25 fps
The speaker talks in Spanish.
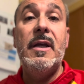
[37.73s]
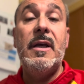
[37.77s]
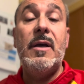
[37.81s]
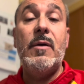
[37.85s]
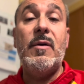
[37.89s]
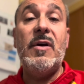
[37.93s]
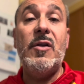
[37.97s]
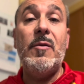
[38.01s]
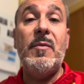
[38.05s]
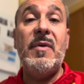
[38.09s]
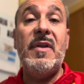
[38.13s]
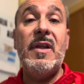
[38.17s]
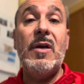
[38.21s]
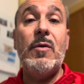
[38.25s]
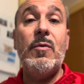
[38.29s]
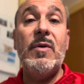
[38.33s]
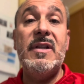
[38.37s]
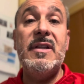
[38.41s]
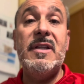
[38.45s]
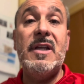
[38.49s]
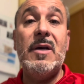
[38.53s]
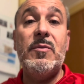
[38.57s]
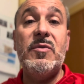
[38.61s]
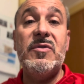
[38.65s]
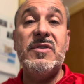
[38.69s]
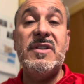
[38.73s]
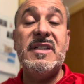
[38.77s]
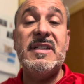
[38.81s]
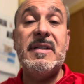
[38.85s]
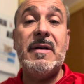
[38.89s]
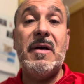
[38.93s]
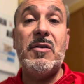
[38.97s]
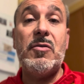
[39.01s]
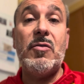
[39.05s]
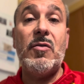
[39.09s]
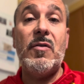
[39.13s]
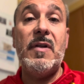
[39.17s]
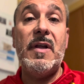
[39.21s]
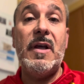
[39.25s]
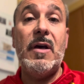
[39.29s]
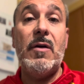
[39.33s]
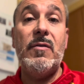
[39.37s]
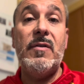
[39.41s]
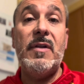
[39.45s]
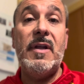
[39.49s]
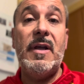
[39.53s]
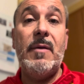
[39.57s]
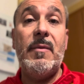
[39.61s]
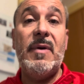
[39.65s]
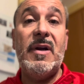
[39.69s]
cuando me di cuenta pues estaba rodeado
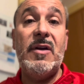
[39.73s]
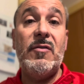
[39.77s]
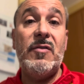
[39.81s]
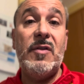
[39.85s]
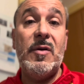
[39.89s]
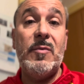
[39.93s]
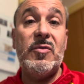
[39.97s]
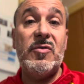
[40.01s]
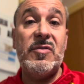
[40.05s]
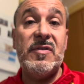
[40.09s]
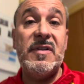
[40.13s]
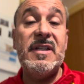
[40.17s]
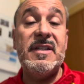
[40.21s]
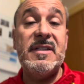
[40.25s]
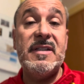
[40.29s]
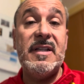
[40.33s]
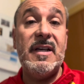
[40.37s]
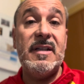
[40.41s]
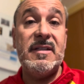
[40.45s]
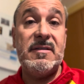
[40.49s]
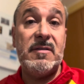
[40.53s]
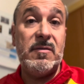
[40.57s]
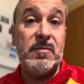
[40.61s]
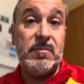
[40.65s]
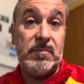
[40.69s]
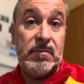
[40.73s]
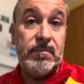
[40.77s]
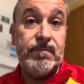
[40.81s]
de varios deportistas